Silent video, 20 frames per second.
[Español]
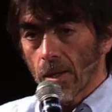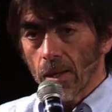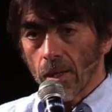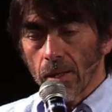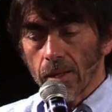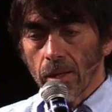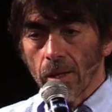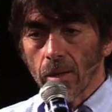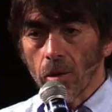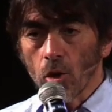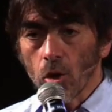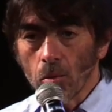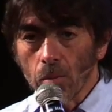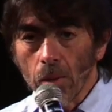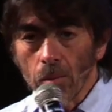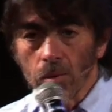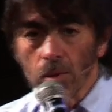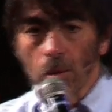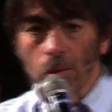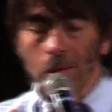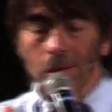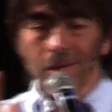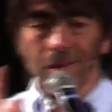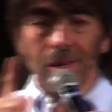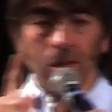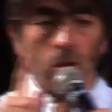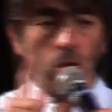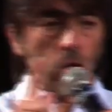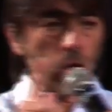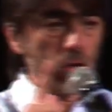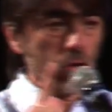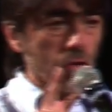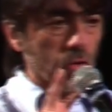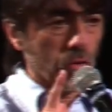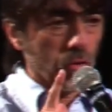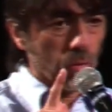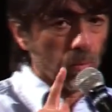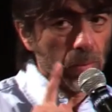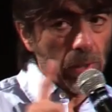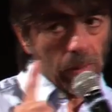El día de hoy vamos a hablar de
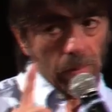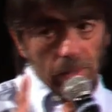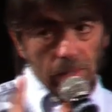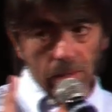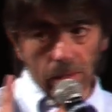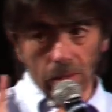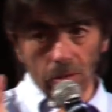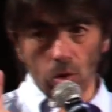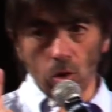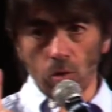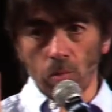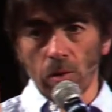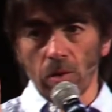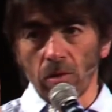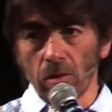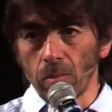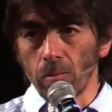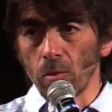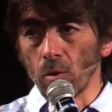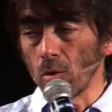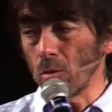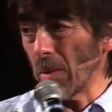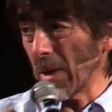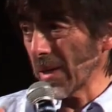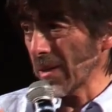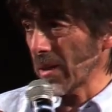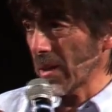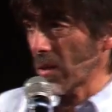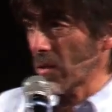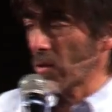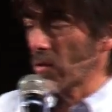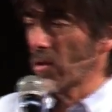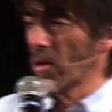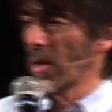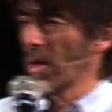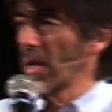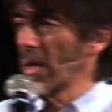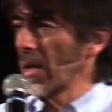dos premisas, dos principios básicos